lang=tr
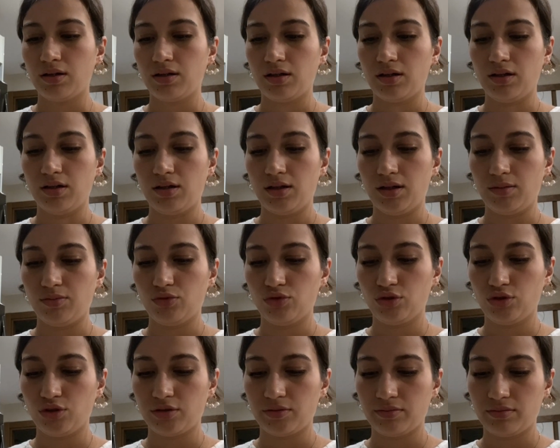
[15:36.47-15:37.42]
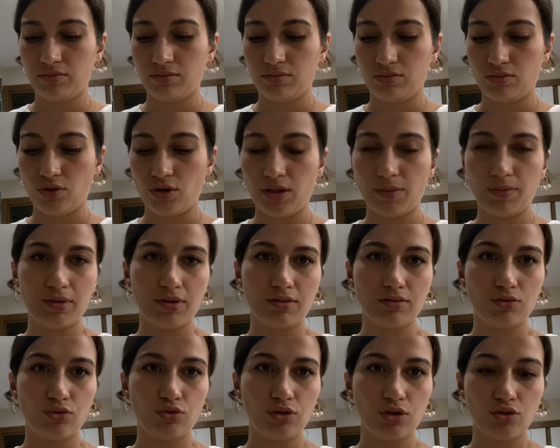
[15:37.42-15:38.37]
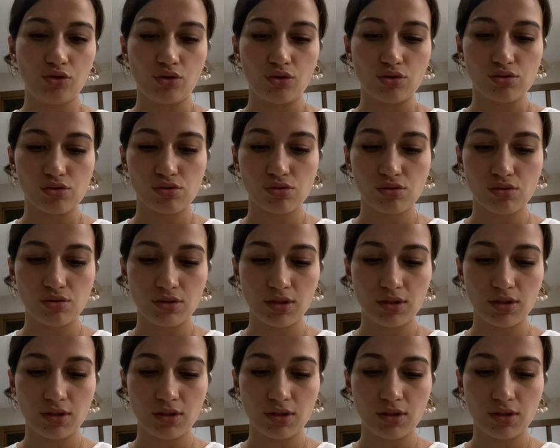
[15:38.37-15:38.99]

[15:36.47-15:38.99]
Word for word: E, bunu böyle bir kullanıyoruz.